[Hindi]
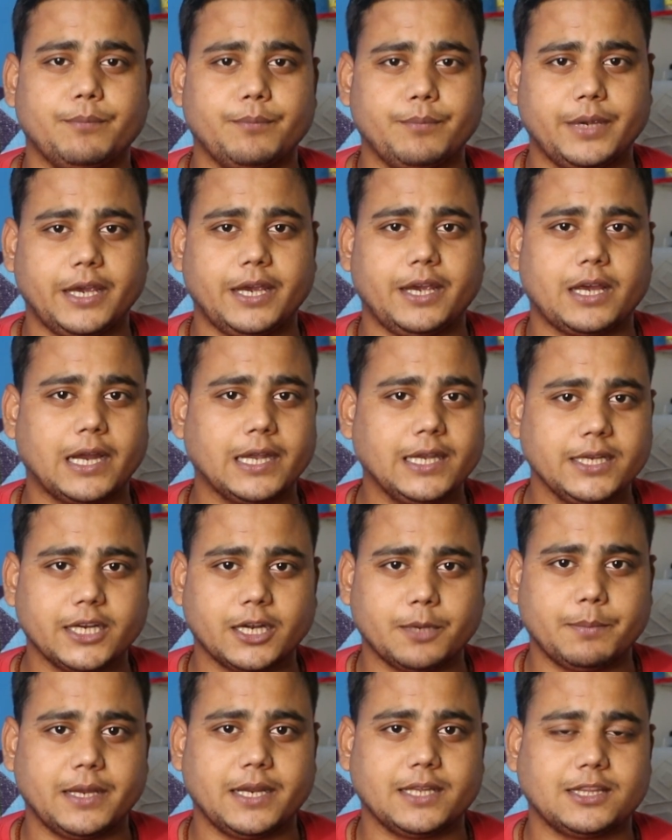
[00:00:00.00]
मैं
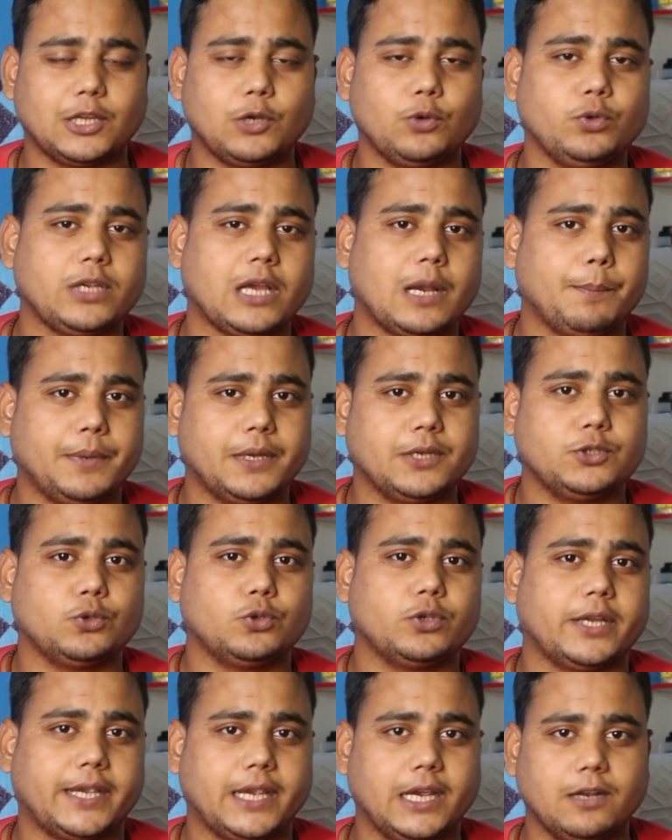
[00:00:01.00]
अलीगढ़ में रहता हूँ यहाँ पर
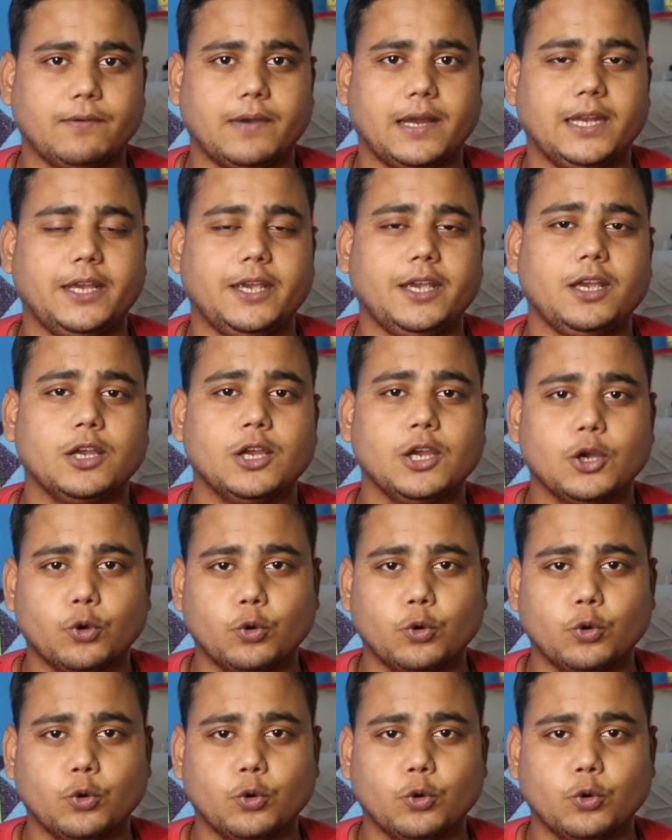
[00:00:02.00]
जो ढकेल वाले हैं